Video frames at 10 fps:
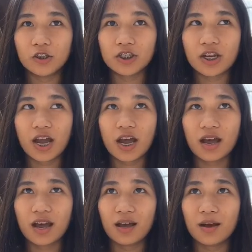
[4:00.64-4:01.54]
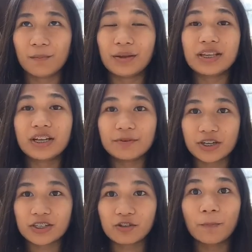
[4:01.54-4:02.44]
ano siya, uh,
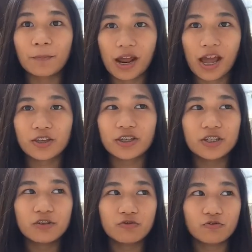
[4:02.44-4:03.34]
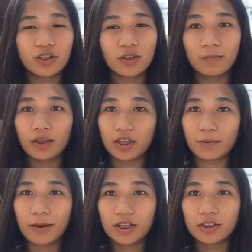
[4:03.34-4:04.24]
masarap siya, sobra. Kasi yun yung una namin
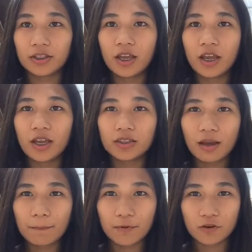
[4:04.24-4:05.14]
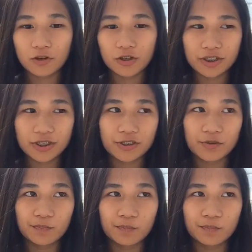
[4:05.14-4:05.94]
natikman. Tapos,